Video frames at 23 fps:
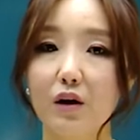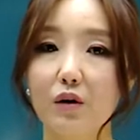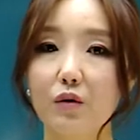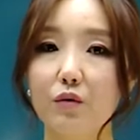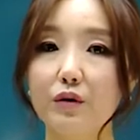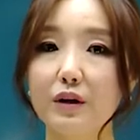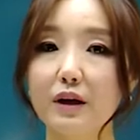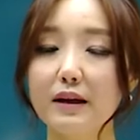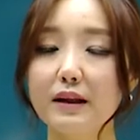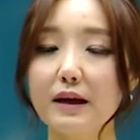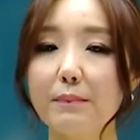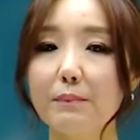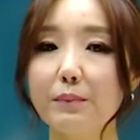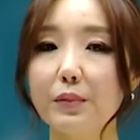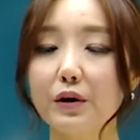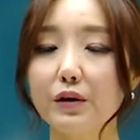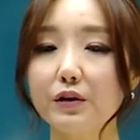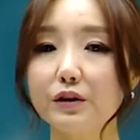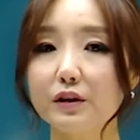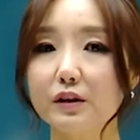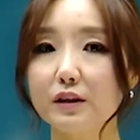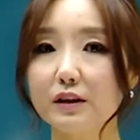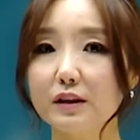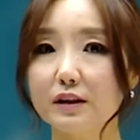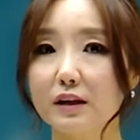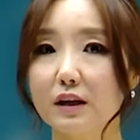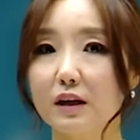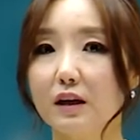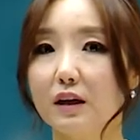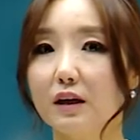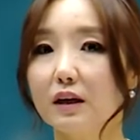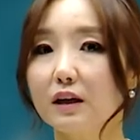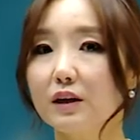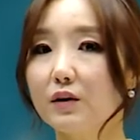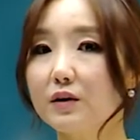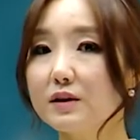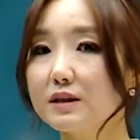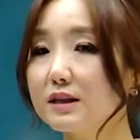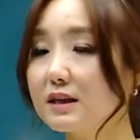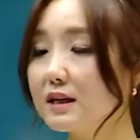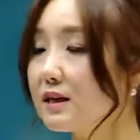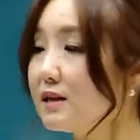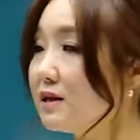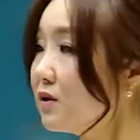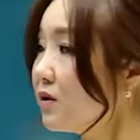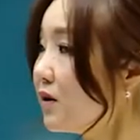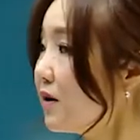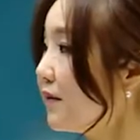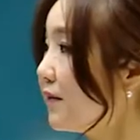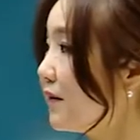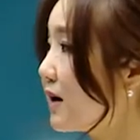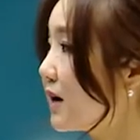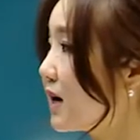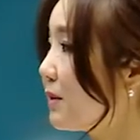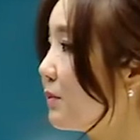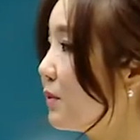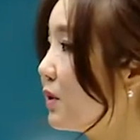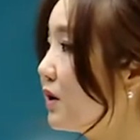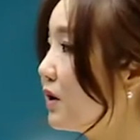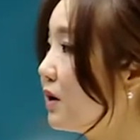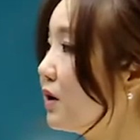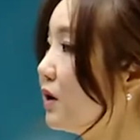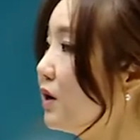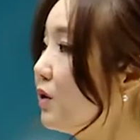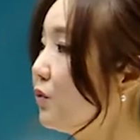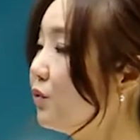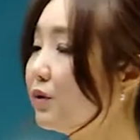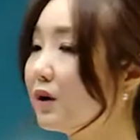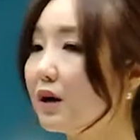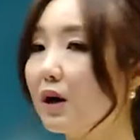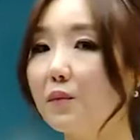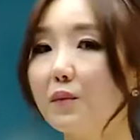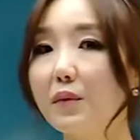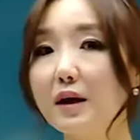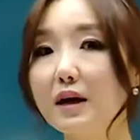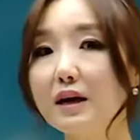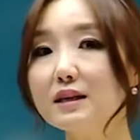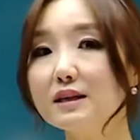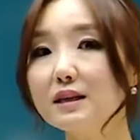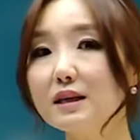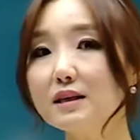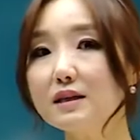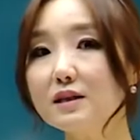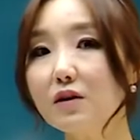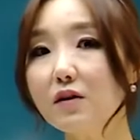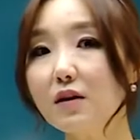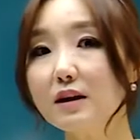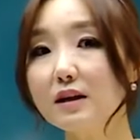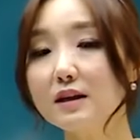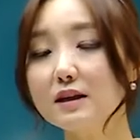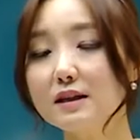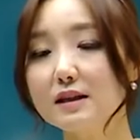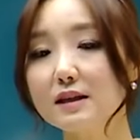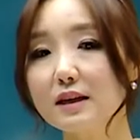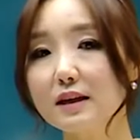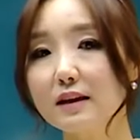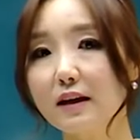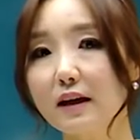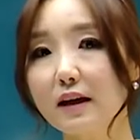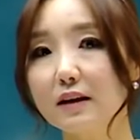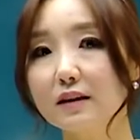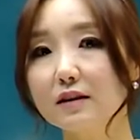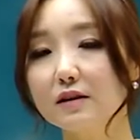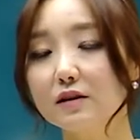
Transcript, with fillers: 우리의 답변은 이것에 찬성한다라면은 우리가 왜 찬성하는지에 대한